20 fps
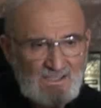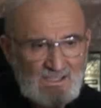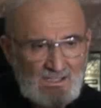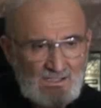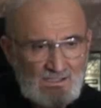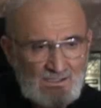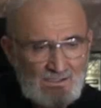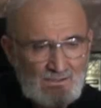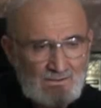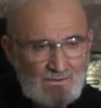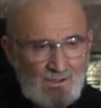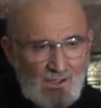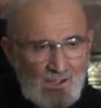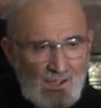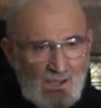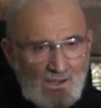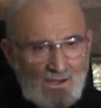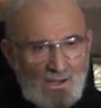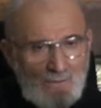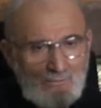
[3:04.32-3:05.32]
dinin
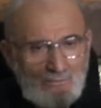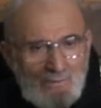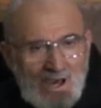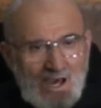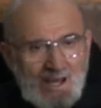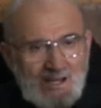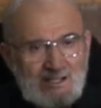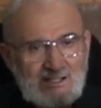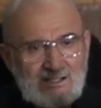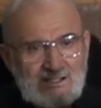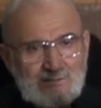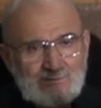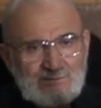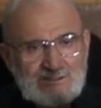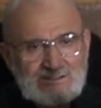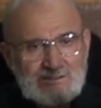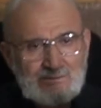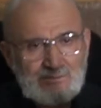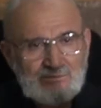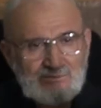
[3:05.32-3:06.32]
ve
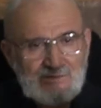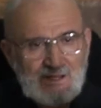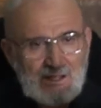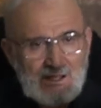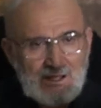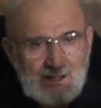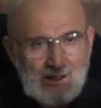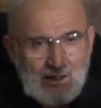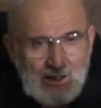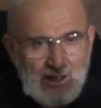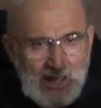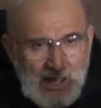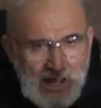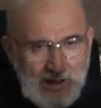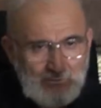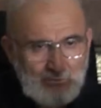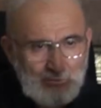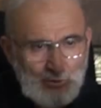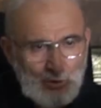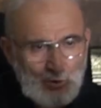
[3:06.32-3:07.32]
bağlılığımızın
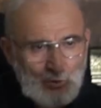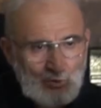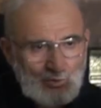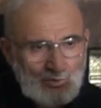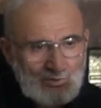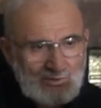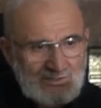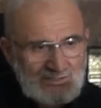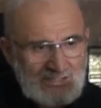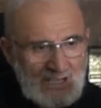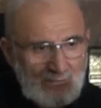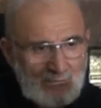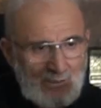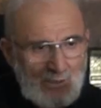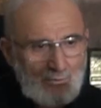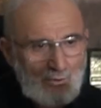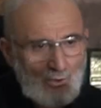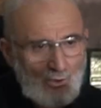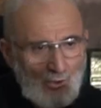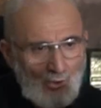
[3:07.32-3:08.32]
en büyük
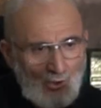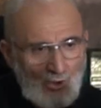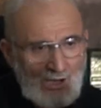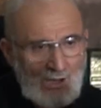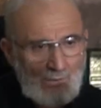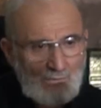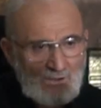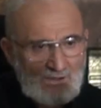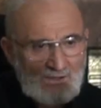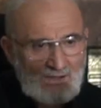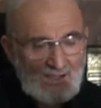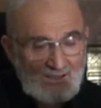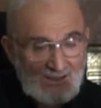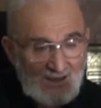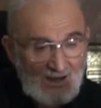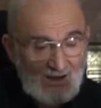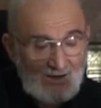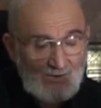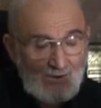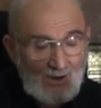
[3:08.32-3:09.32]
sebebi, önemi
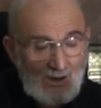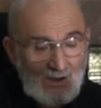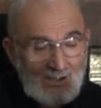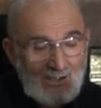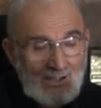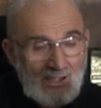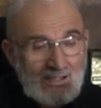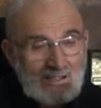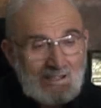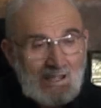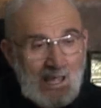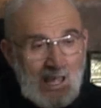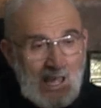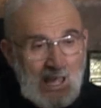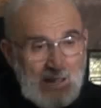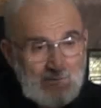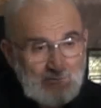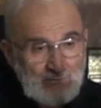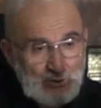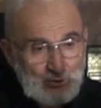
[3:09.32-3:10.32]
nedir?
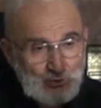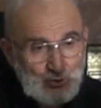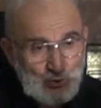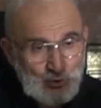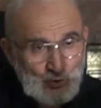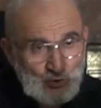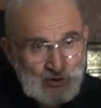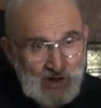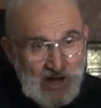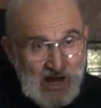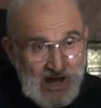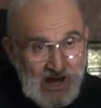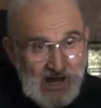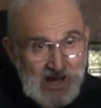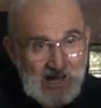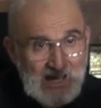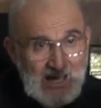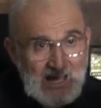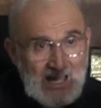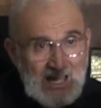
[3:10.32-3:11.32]
Hem dünya
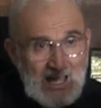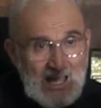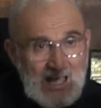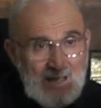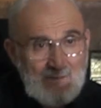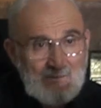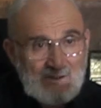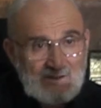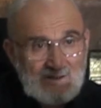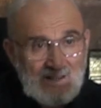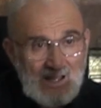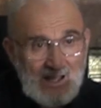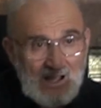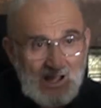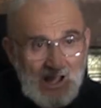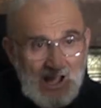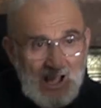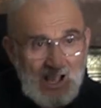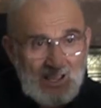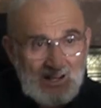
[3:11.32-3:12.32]
hem de
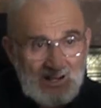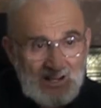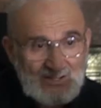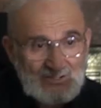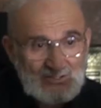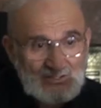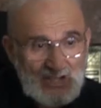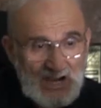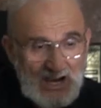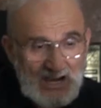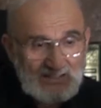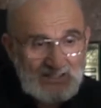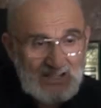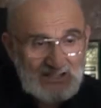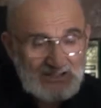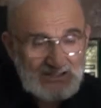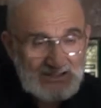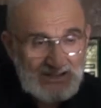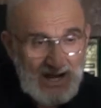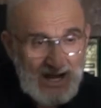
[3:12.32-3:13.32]
ahiret
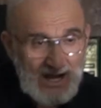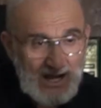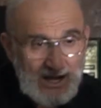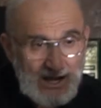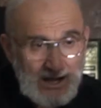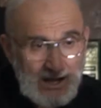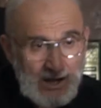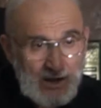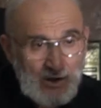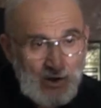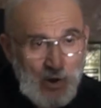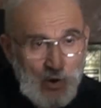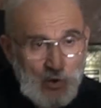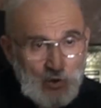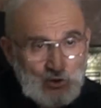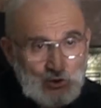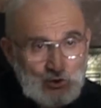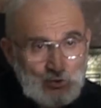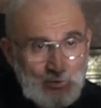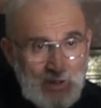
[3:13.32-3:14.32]
saadetine
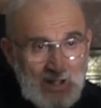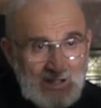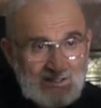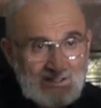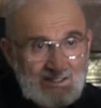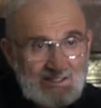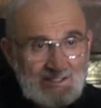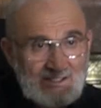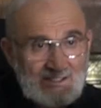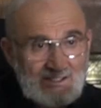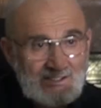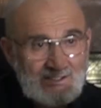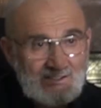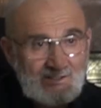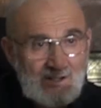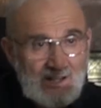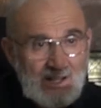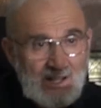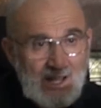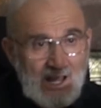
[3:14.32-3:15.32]
kavuşmaktır.
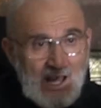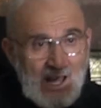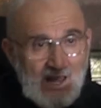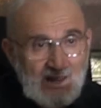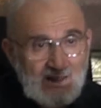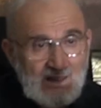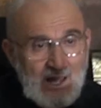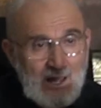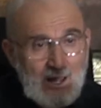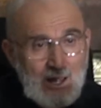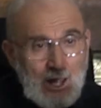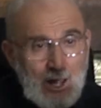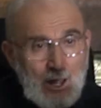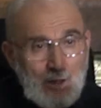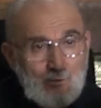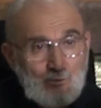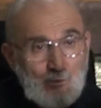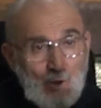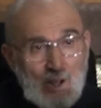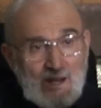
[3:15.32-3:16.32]
Allah
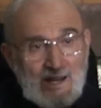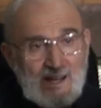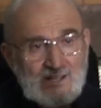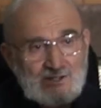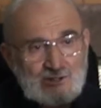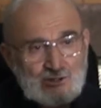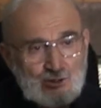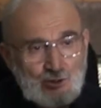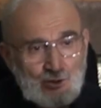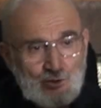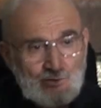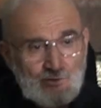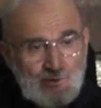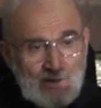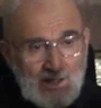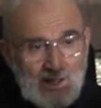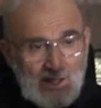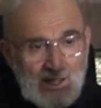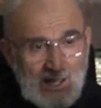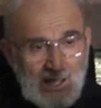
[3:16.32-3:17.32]
böyle istiyor.
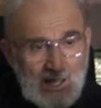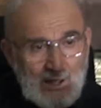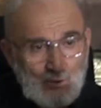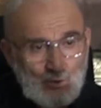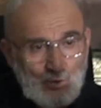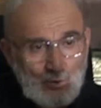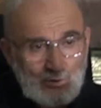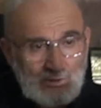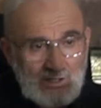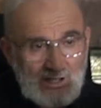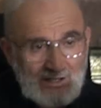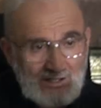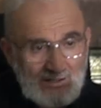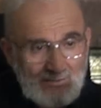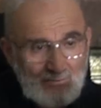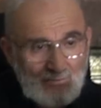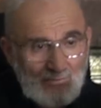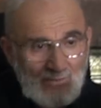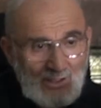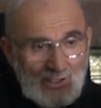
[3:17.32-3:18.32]
Ey
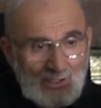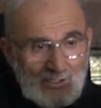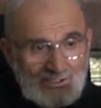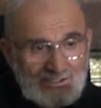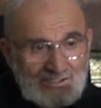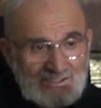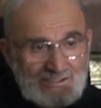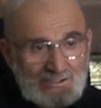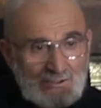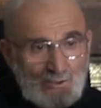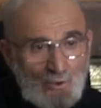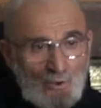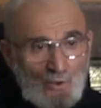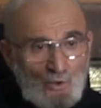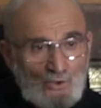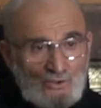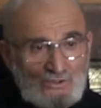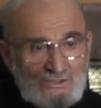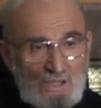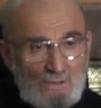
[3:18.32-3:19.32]
kullarım sizin
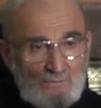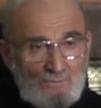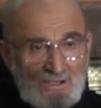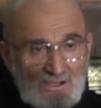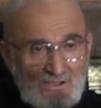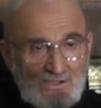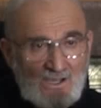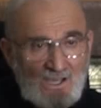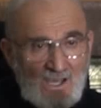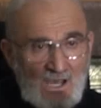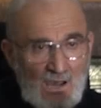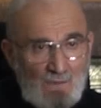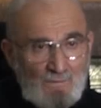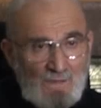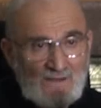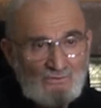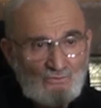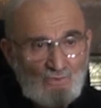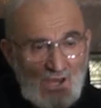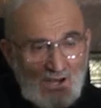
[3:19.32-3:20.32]
önünüzde bir
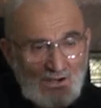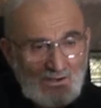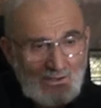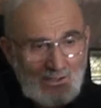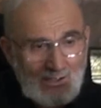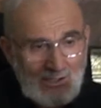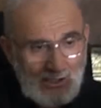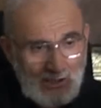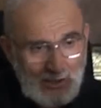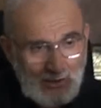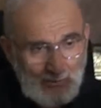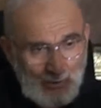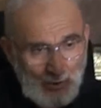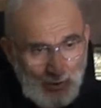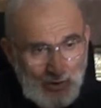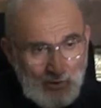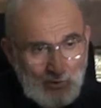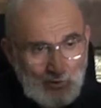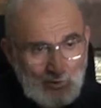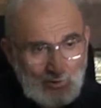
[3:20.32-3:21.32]
kıyamet var
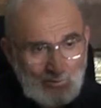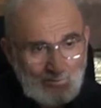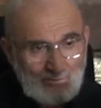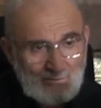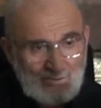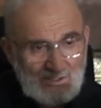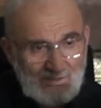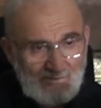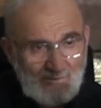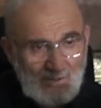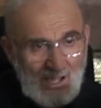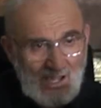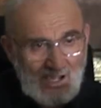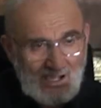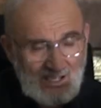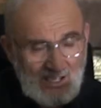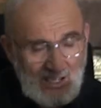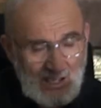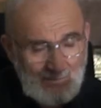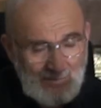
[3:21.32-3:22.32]
o gün ve
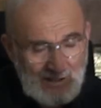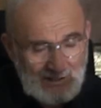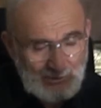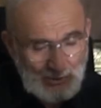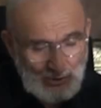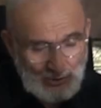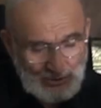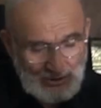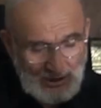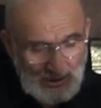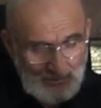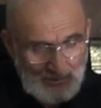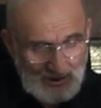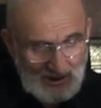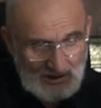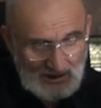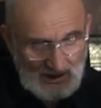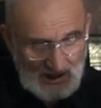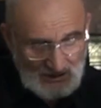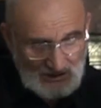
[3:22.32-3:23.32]
kıyametten sonra
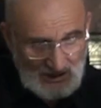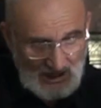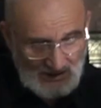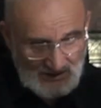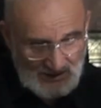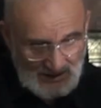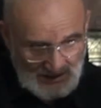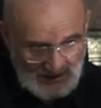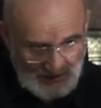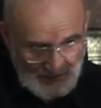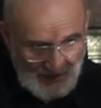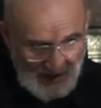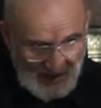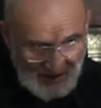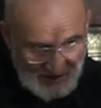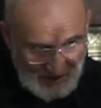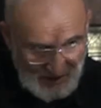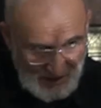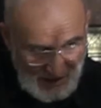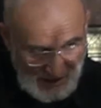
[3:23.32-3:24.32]
bir yaşantınız
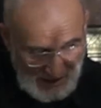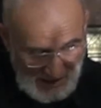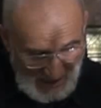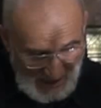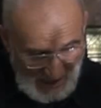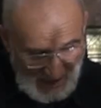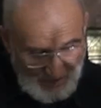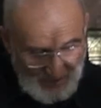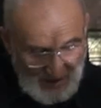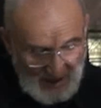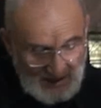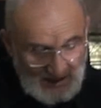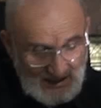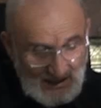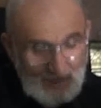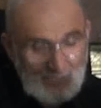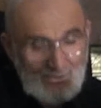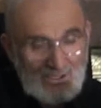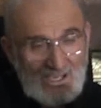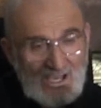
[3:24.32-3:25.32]
var.
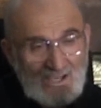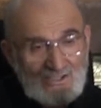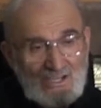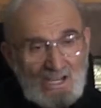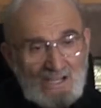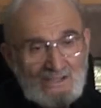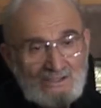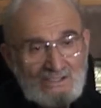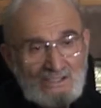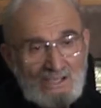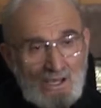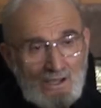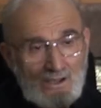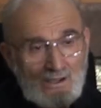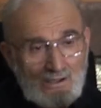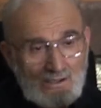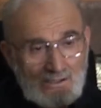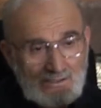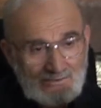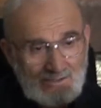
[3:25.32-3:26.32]
Ebedi bir yaşantıya
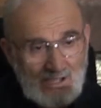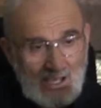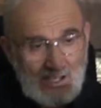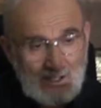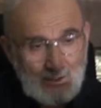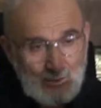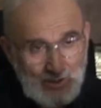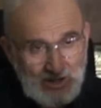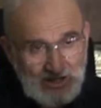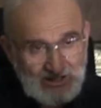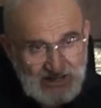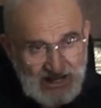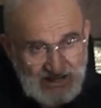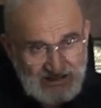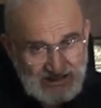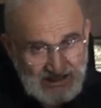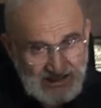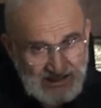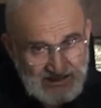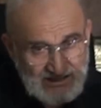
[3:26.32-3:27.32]
dahil
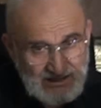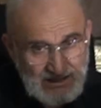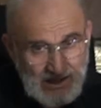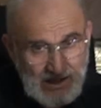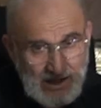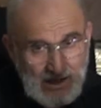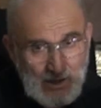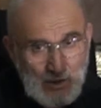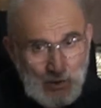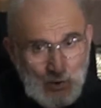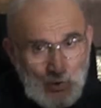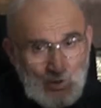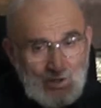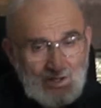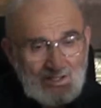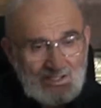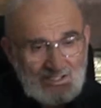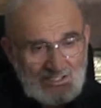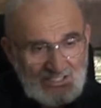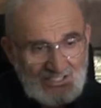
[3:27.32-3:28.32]
olacaksınız.
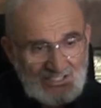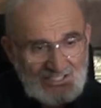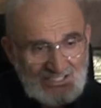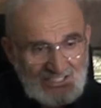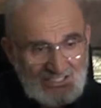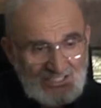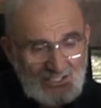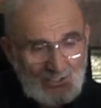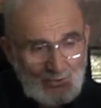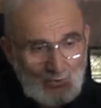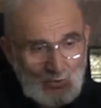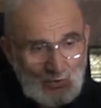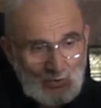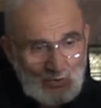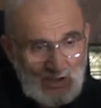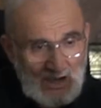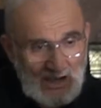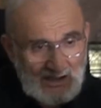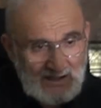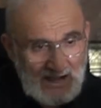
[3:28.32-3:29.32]
Onun için sizi
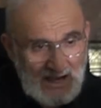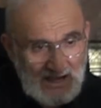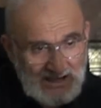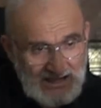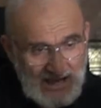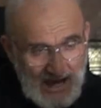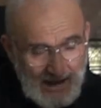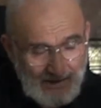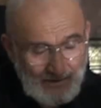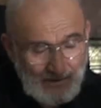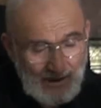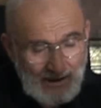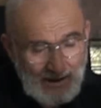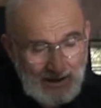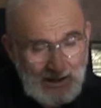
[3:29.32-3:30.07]
dünyadayken